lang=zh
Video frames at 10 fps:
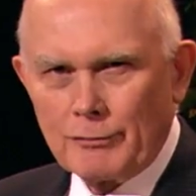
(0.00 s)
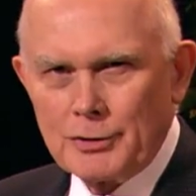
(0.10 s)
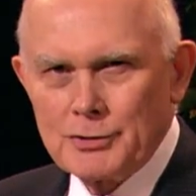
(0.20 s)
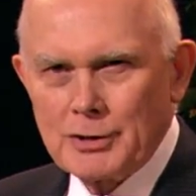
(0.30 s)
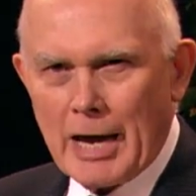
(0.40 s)

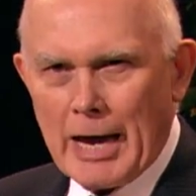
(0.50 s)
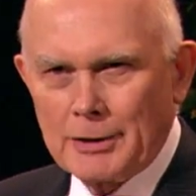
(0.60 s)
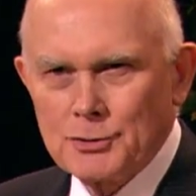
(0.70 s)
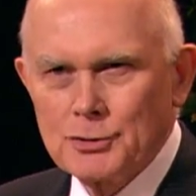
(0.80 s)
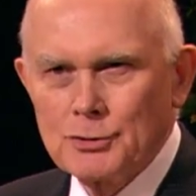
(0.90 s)
做这些
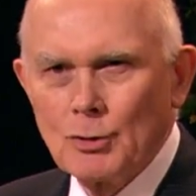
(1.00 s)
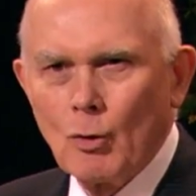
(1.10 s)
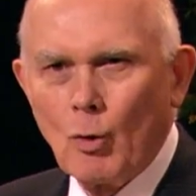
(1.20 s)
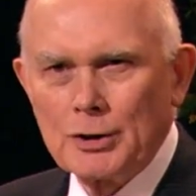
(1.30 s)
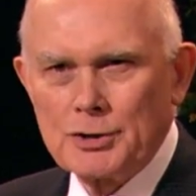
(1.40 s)
服务
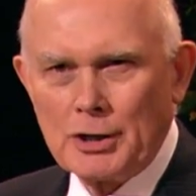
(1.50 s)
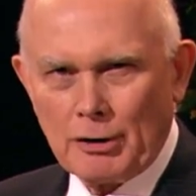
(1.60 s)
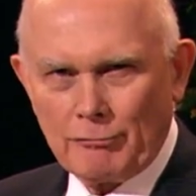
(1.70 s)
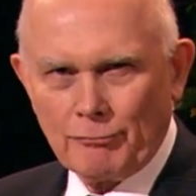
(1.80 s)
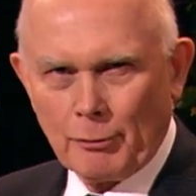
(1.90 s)
的人
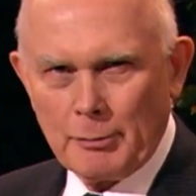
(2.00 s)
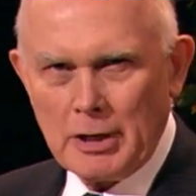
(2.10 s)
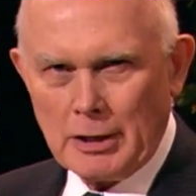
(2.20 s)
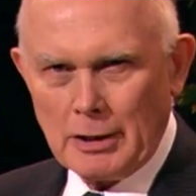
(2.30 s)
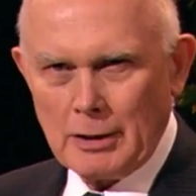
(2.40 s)
从来不
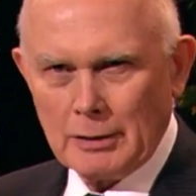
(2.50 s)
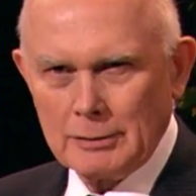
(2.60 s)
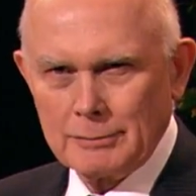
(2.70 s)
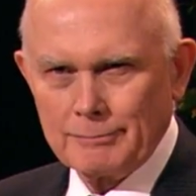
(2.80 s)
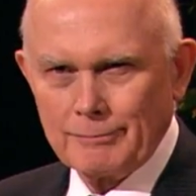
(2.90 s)
问
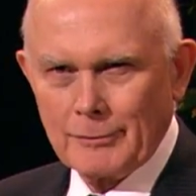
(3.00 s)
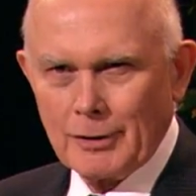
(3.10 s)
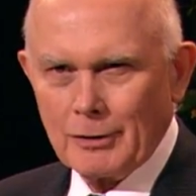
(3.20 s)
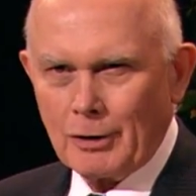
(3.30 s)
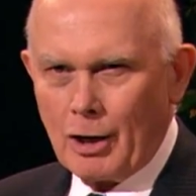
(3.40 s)
我会有
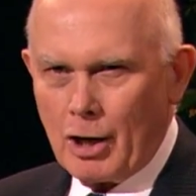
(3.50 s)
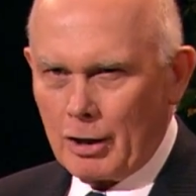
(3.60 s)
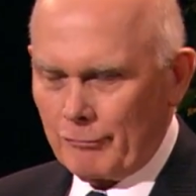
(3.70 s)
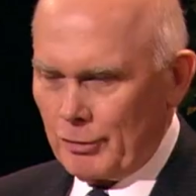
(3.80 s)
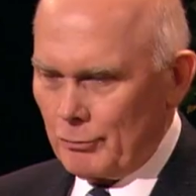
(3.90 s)
什么好
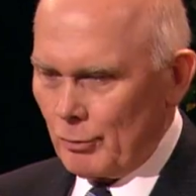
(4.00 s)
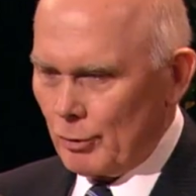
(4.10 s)
处，